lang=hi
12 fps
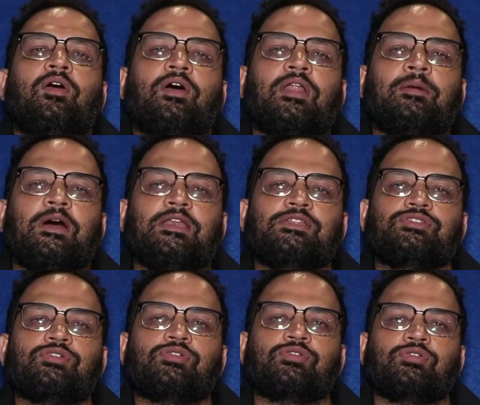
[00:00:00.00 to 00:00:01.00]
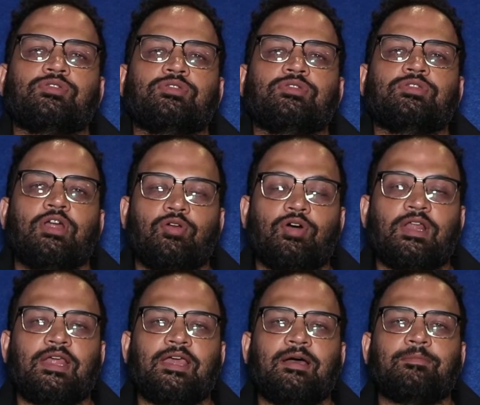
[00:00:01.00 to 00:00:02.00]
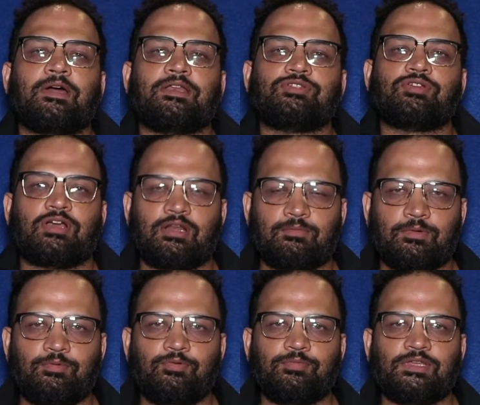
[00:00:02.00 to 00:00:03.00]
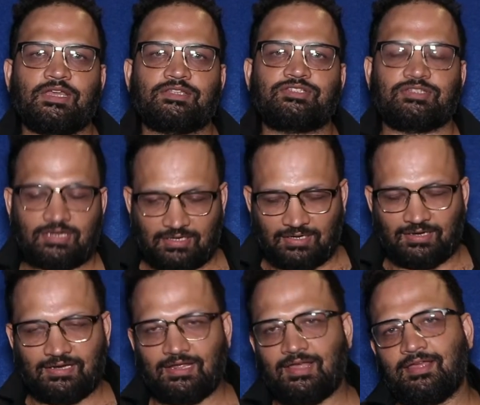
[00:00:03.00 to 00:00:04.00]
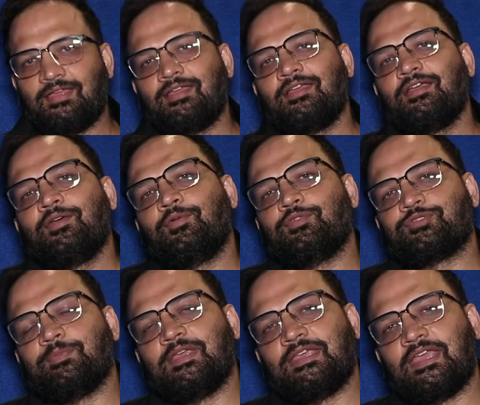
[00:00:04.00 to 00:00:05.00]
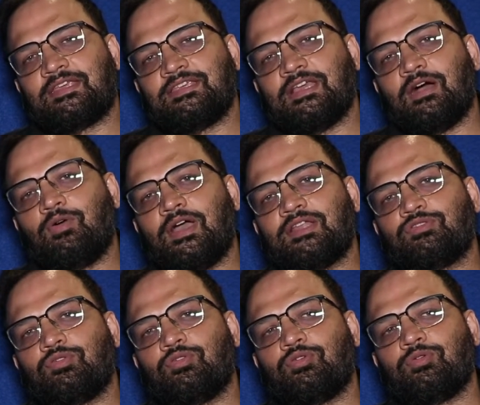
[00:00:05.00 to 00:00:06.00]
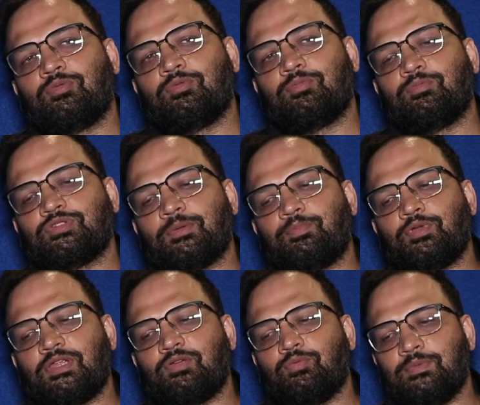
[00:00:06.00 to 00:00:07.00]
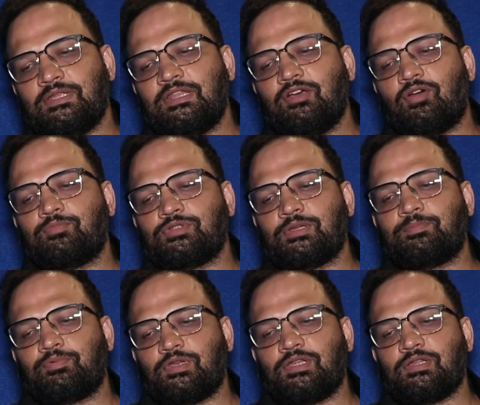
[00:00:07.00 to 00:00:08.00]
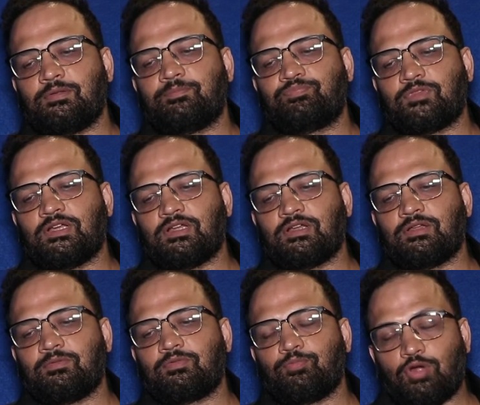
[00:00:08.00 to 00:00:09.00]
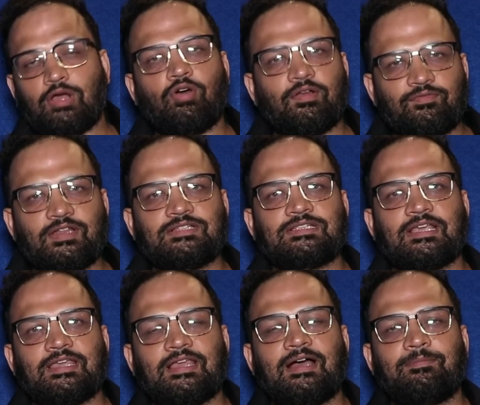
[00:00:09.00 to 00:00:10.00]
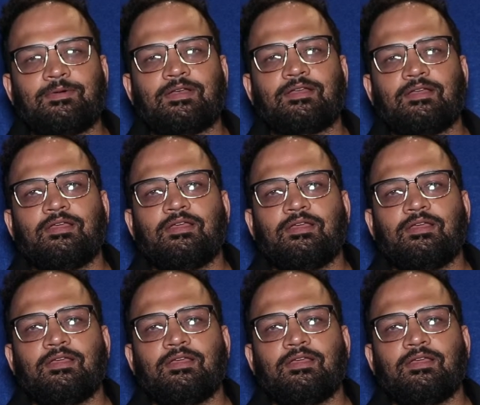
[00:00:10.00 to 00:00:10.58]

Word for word: और हमारी जो धरोहर है हमारी जो कर्मभूमि है चित्र नगरी है उसमें ये किया हुआ है तो मुझे पूरी उम्मीद है और मुझे पूरी पूरा कॉन्फिडेंस है कि यहाँ पर